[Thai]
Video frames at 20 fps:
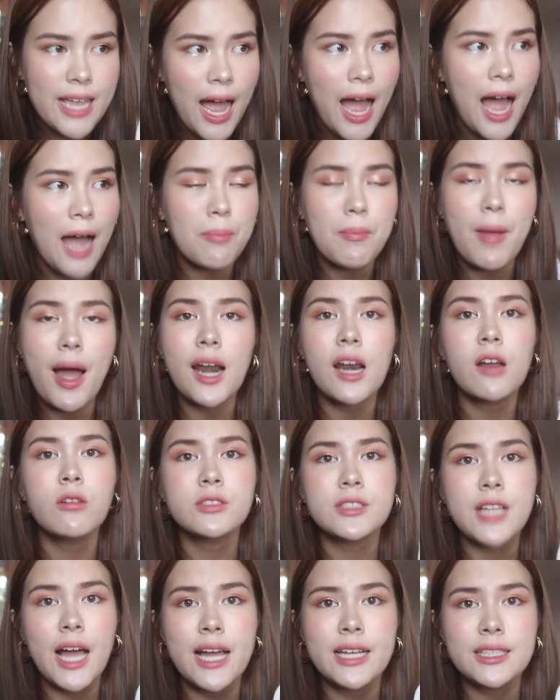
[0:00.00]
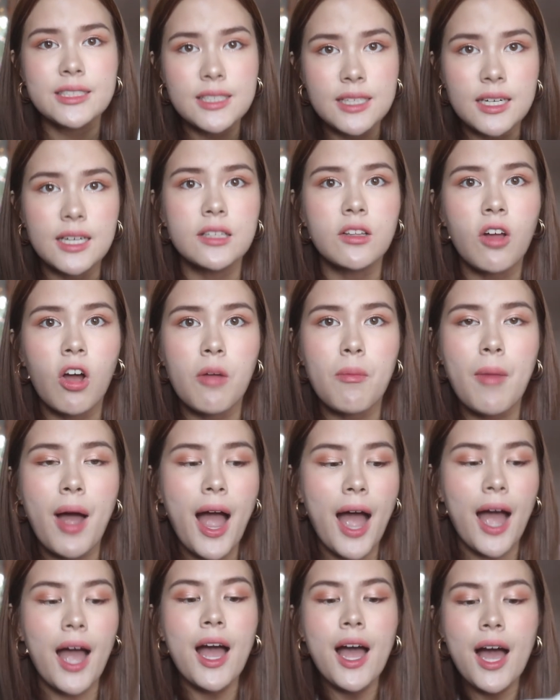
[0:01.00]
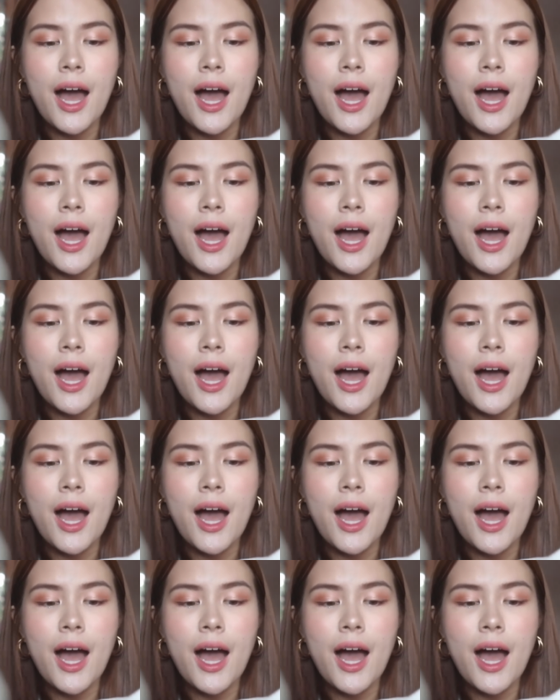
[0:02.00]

ยากมากแล้วไซส์เหลือน้อยมาก